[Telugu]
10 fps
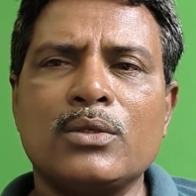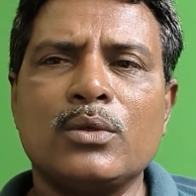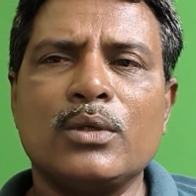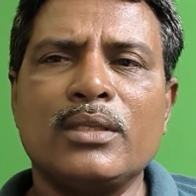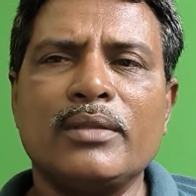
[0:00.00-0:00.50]
సో
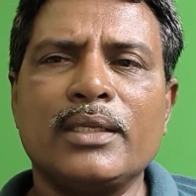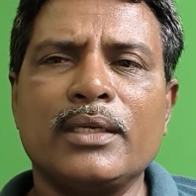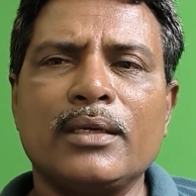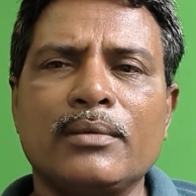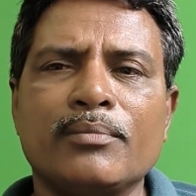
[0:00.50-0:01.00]

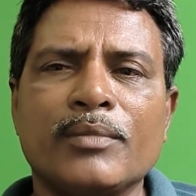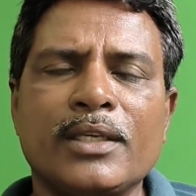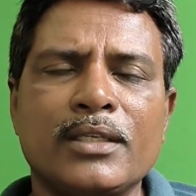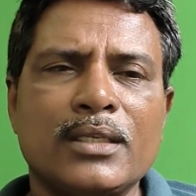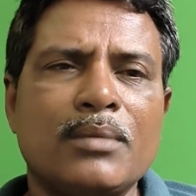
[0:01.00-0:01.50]
అదేవిధంగా
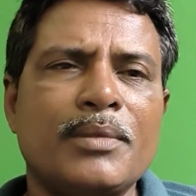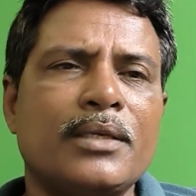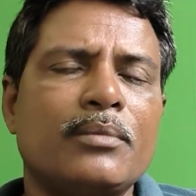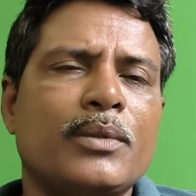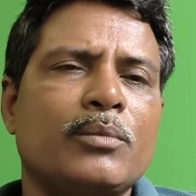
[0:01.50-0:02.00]

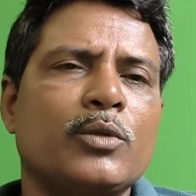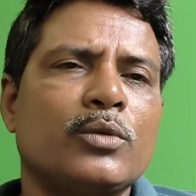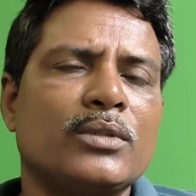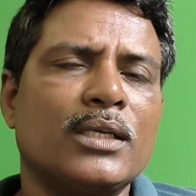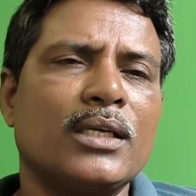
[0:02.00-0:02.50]
ఇస్లామిక్
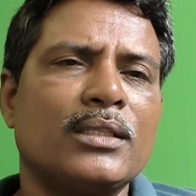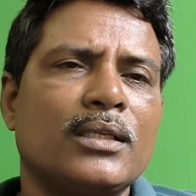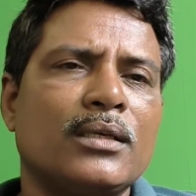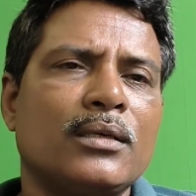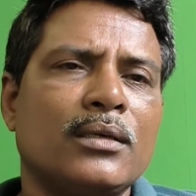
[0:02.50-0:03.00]
ప్రభుత్వం
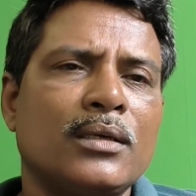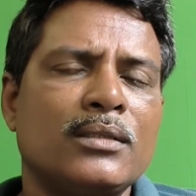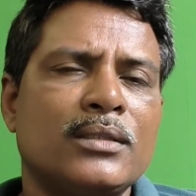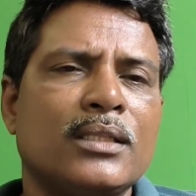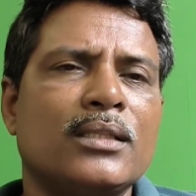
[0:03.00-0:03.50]
సనాతన
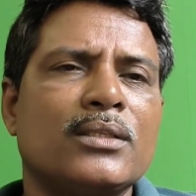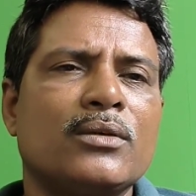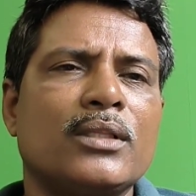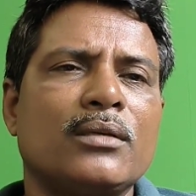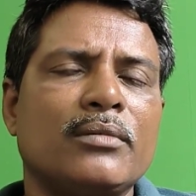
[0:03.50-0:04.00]

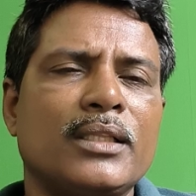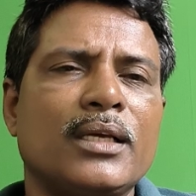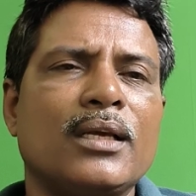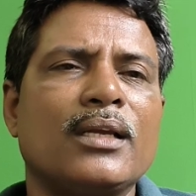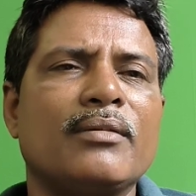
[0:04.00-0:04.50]
ఛాందస్వాద
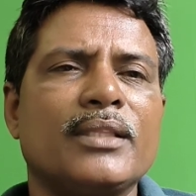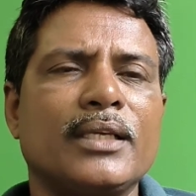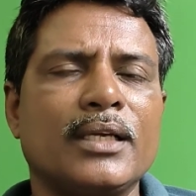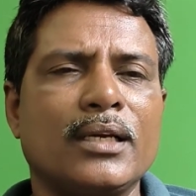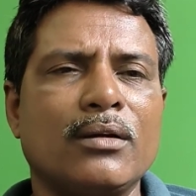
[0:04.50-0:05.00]
విధానాలకు
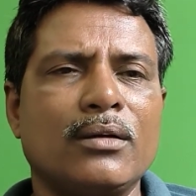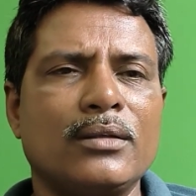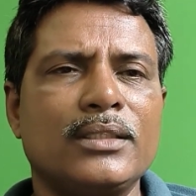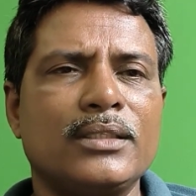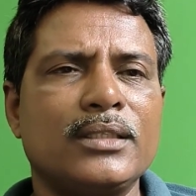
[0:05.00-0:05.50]
వ్యతిరేకంగా వాళ్ళు
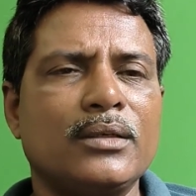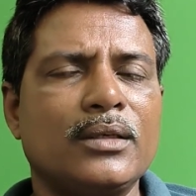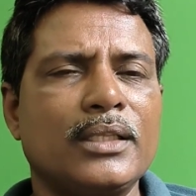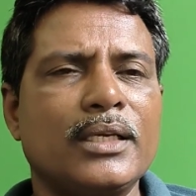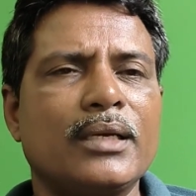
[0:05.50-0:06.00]
చేశారు
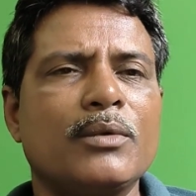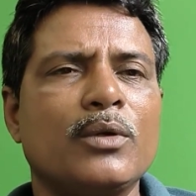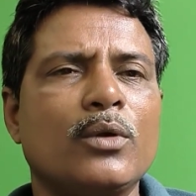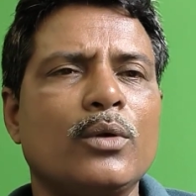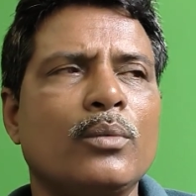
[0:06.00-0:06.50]
అదే
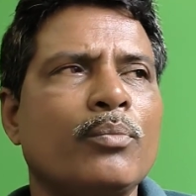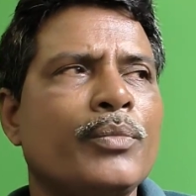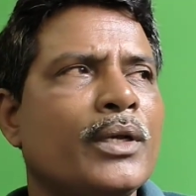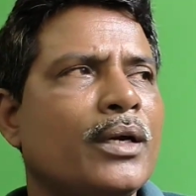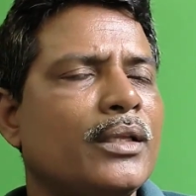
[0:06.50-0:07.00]
క్రమంలో
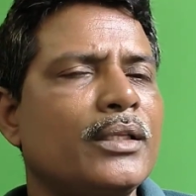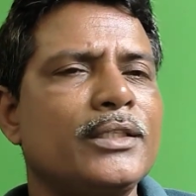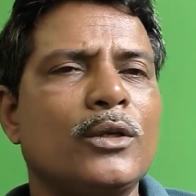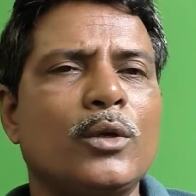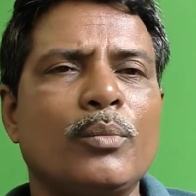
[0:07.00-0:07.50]
ఆ
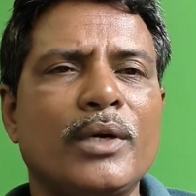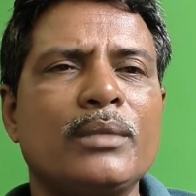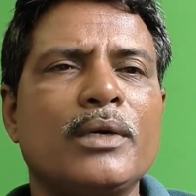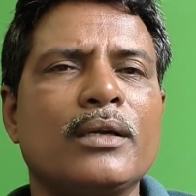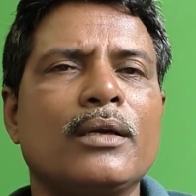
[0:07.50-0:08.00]
దేశంలో
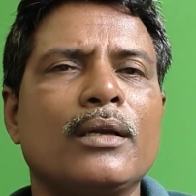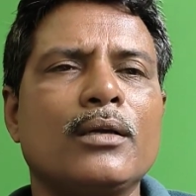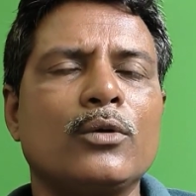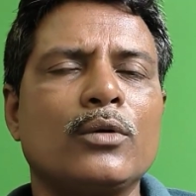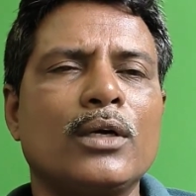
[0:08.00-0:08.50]
ఉపాధి మార్గాలు
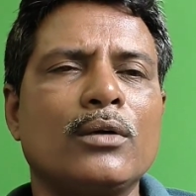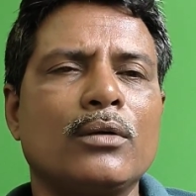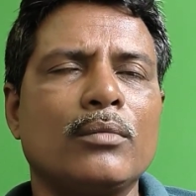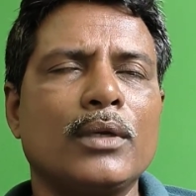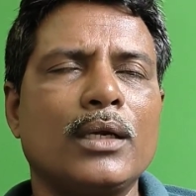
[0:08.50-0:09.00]
కరువు
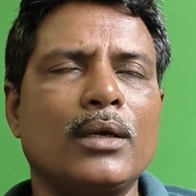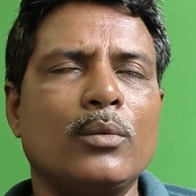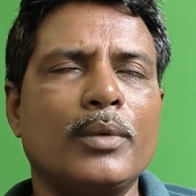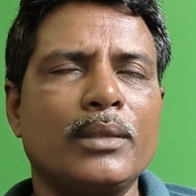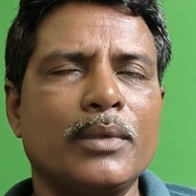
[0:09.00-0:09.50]
కావటం వల్ల
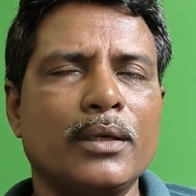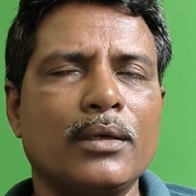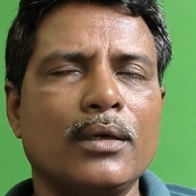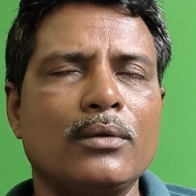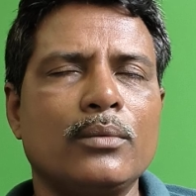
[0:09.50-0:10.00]
ఉపాధి
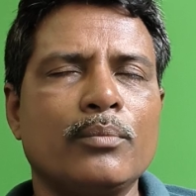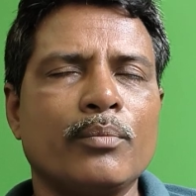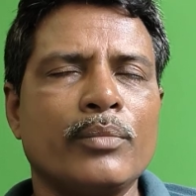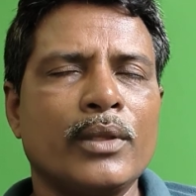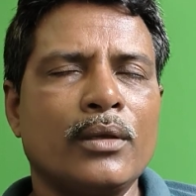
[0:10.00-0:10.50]
మార్గాలు
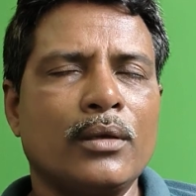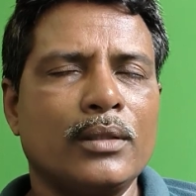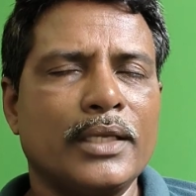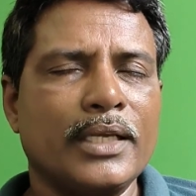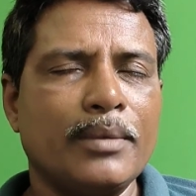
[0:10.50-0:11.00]

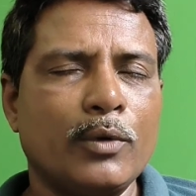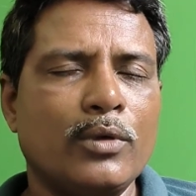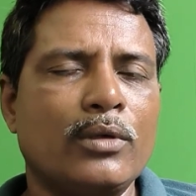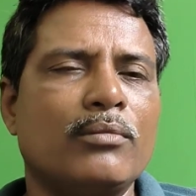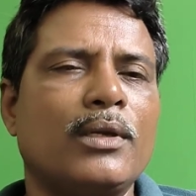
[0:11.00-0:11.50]

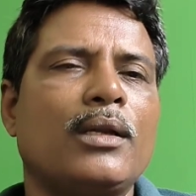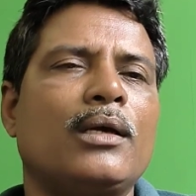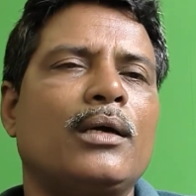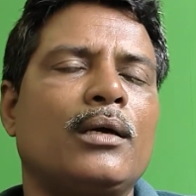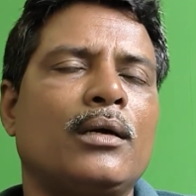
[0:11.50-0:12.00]
తగ్గిపోవటం వల్ల